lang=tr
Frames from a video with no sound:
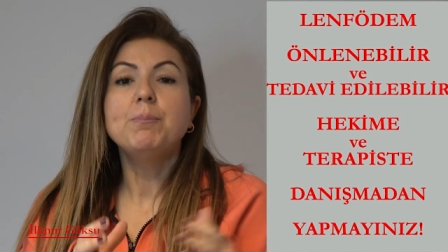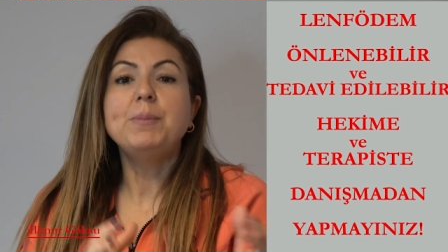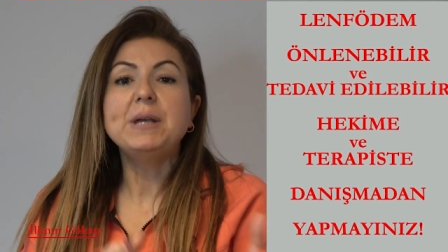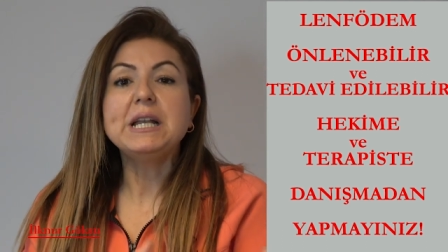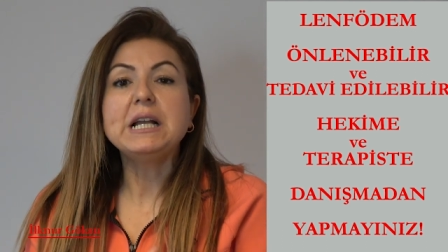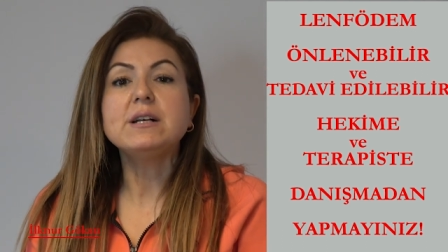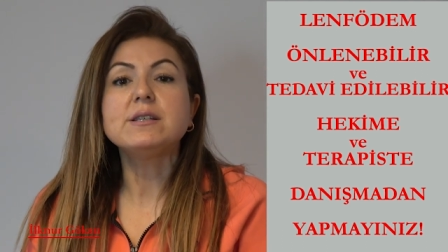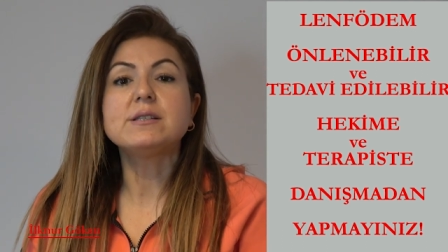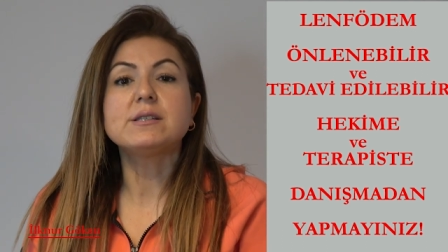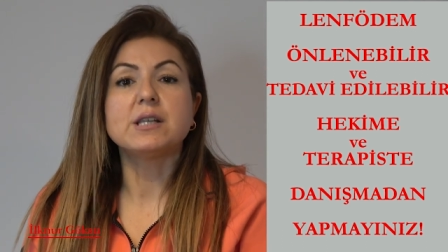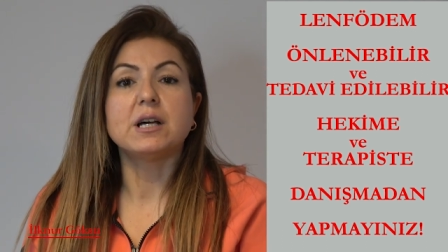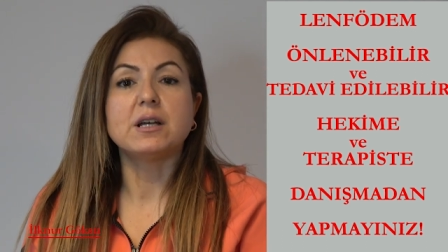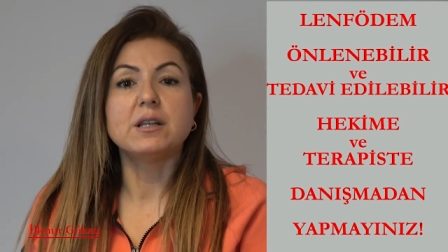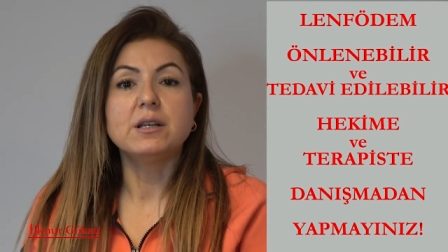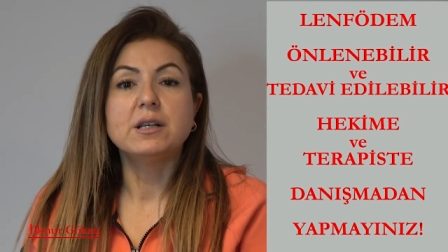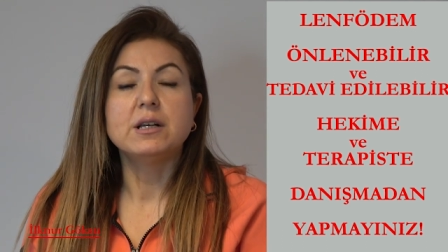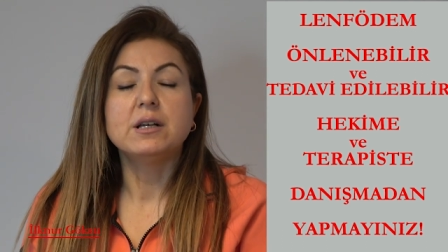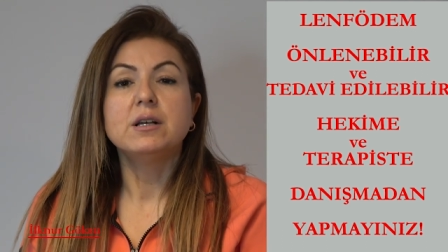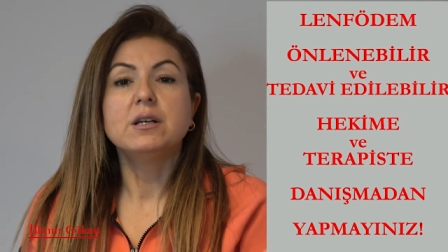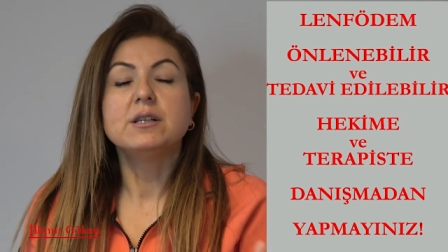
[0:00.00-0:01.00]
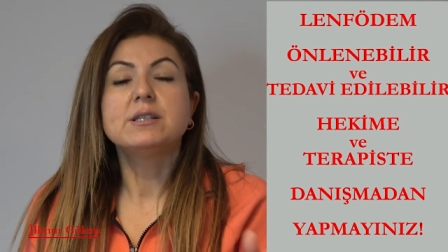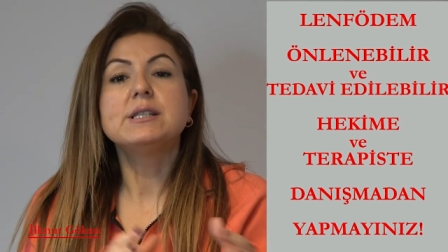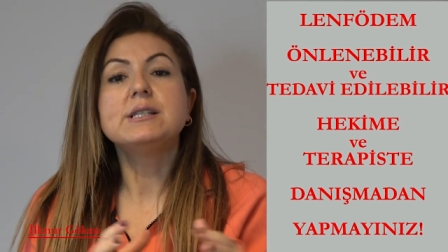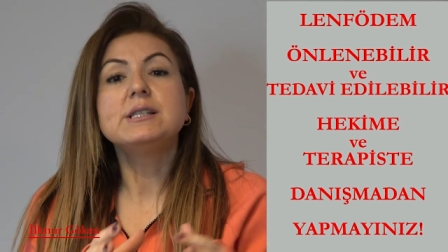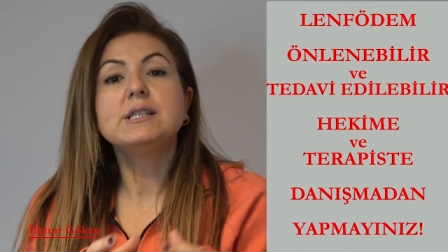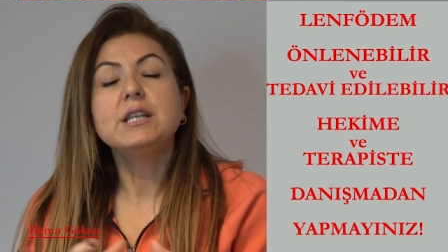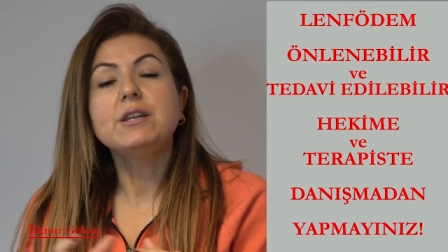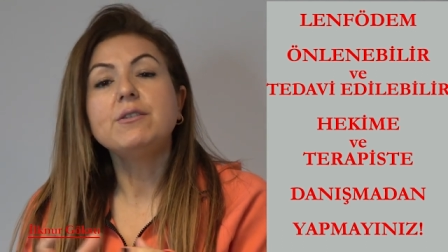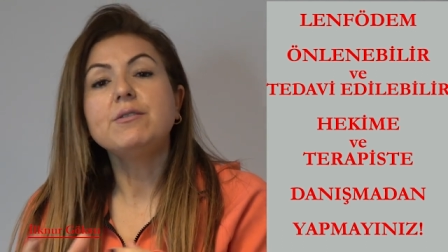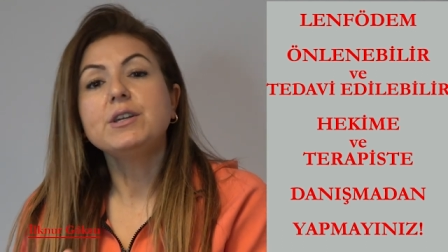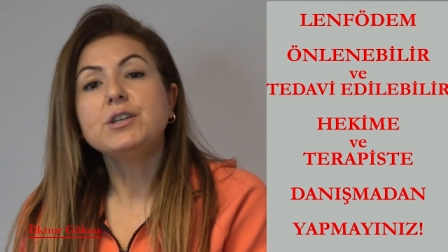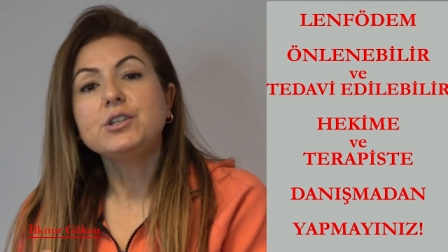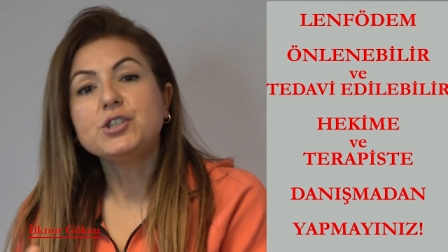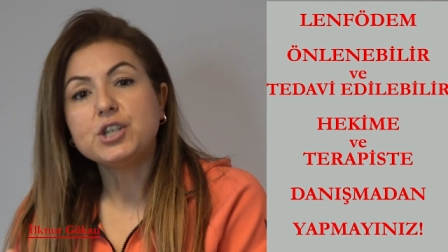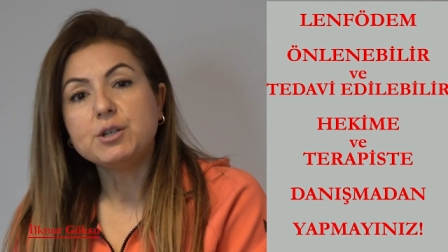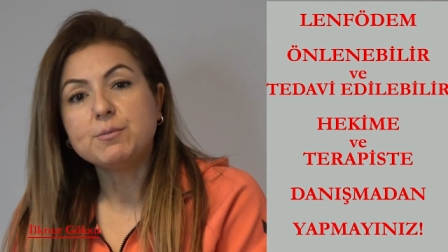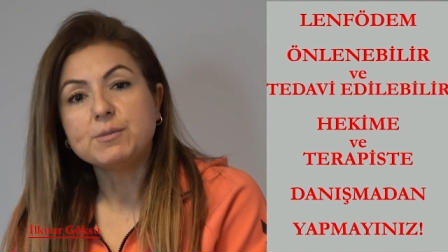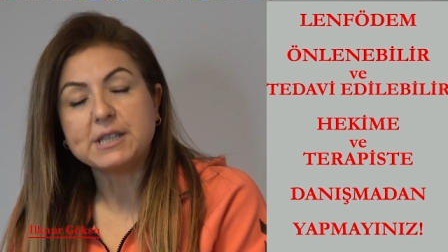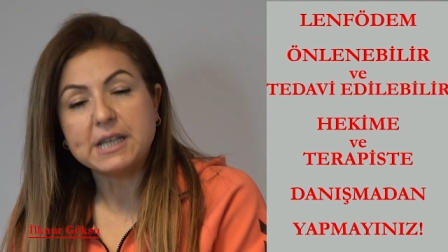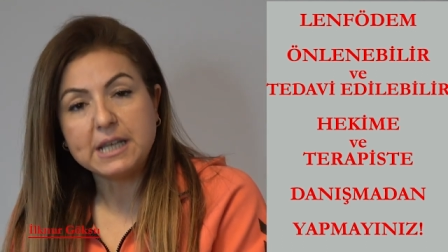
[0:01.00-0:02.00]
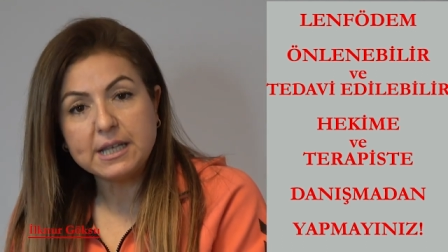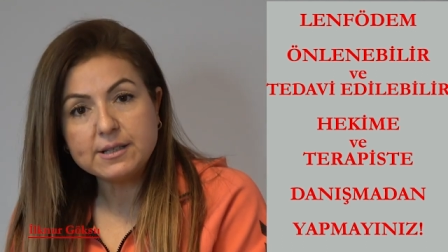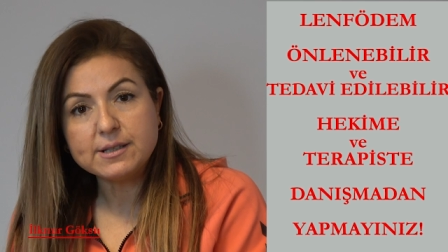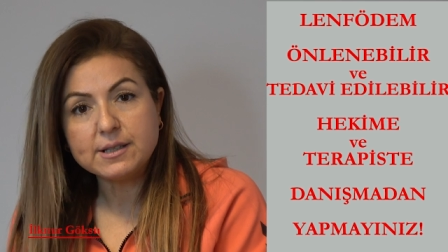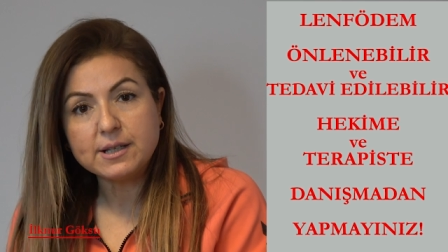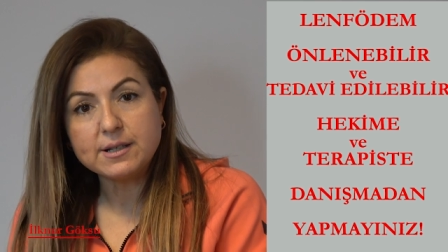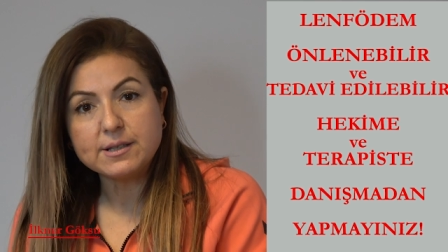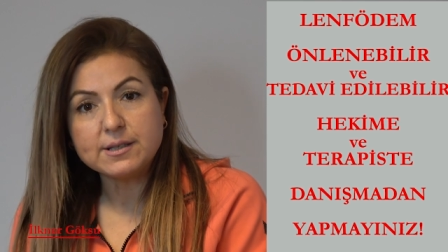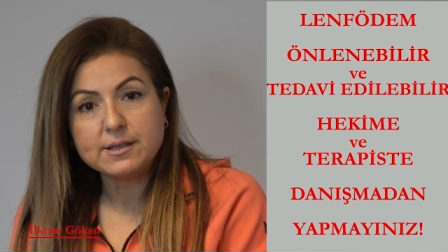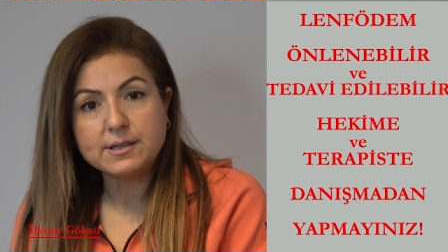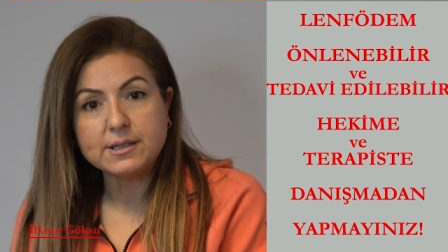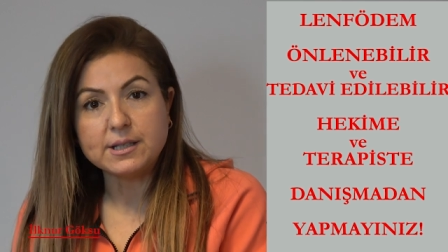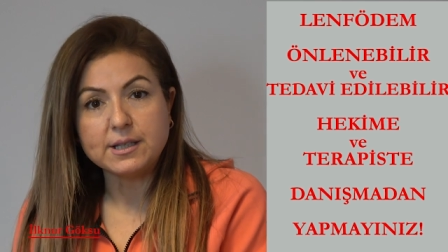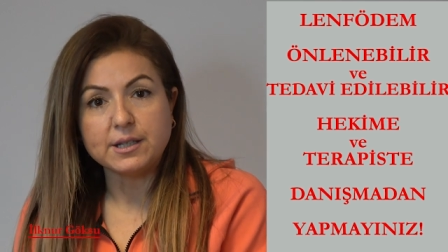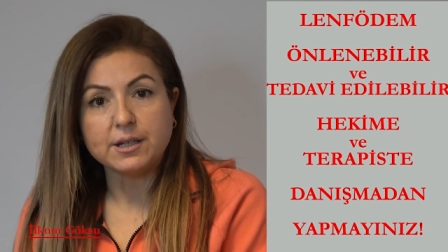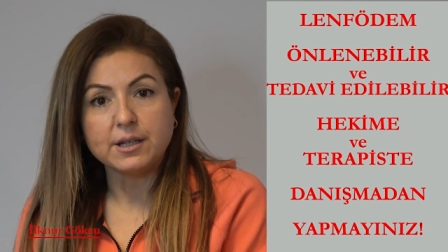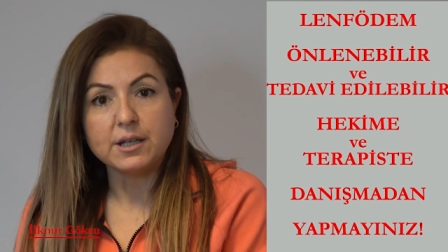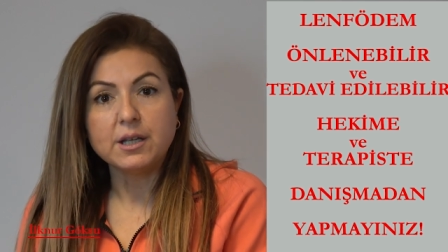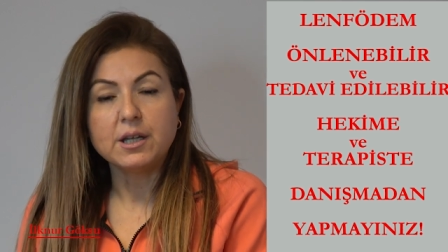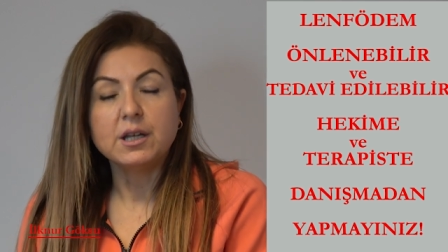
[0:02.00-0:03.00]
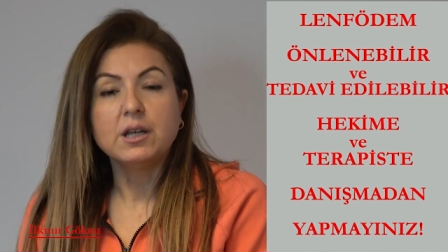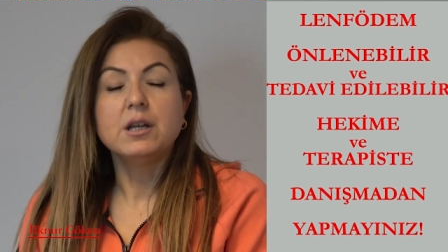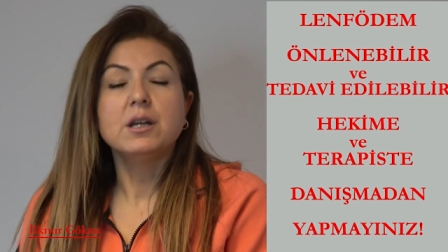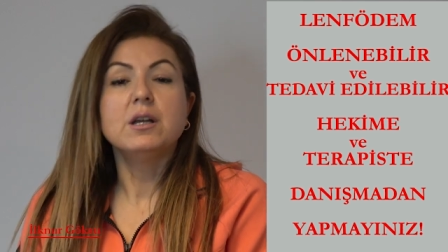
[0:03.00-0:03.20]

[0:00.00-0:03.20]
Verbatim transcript: Birazdan sizlere vereceğimiz egzersizleri